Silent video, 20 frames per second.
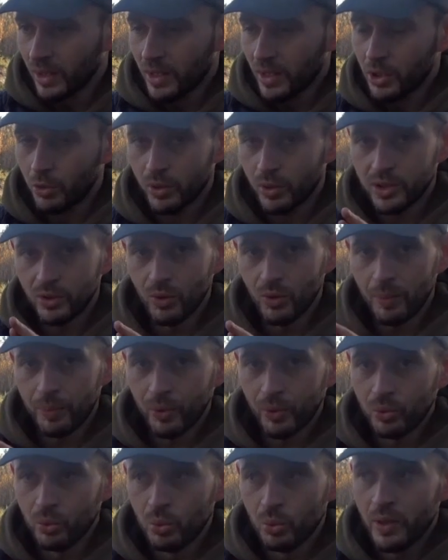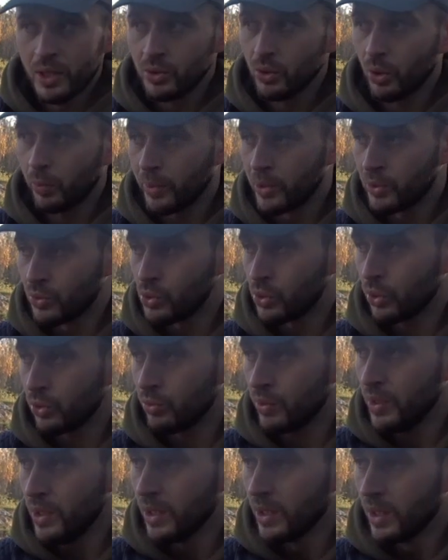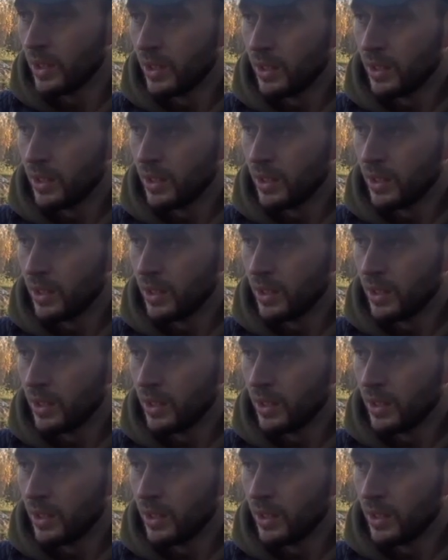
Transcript: Et je croise les pour une nouvelle surprise aujourd'hui.